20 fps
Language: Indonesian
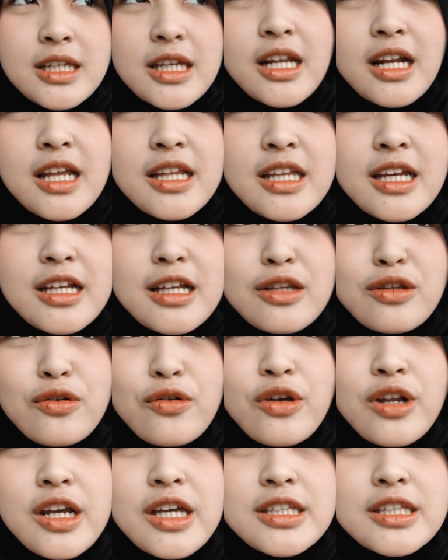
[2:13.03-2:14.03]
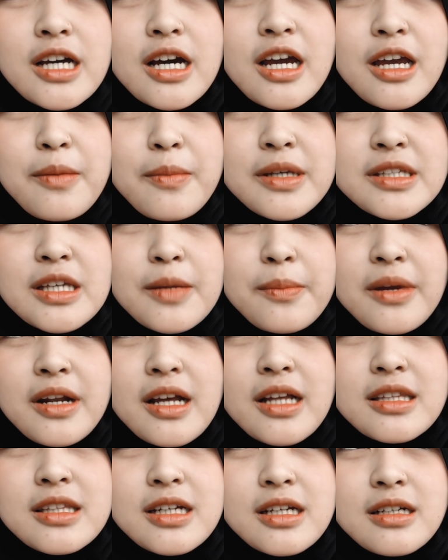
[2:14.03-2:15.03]
jadi nanti kita tungguin aja Kaiman sampai
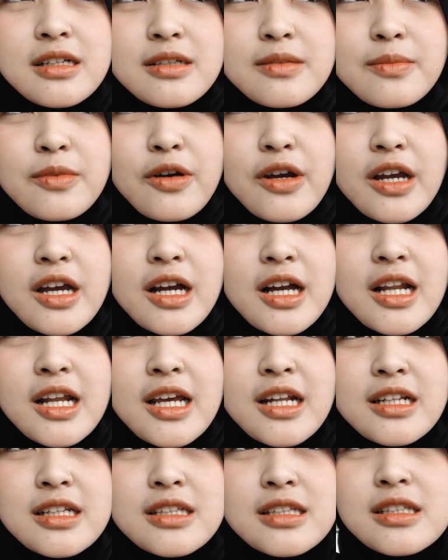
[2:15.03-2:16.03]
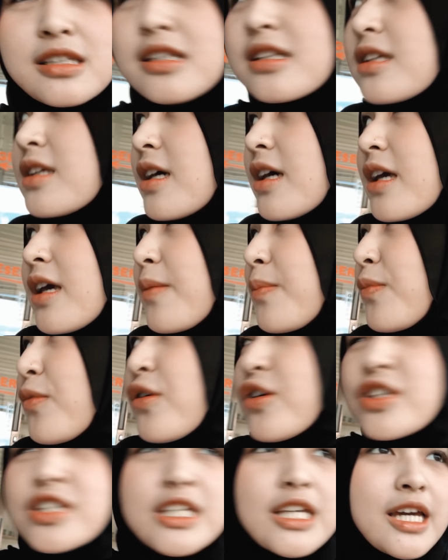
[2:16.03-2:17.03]
datang pokoknya kalian keep
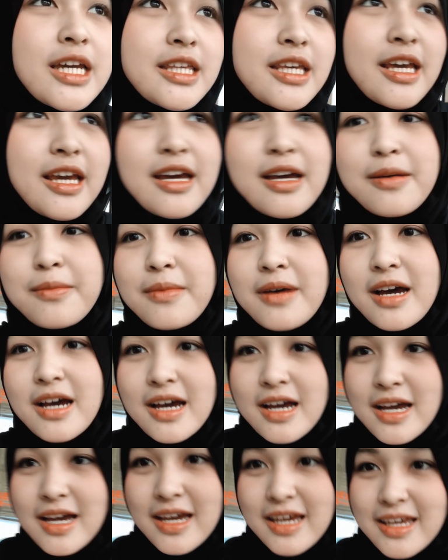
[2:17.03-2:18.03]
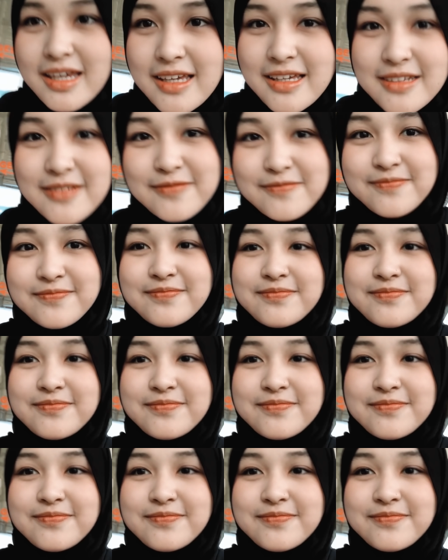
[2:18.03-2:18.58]
watching aja ya bye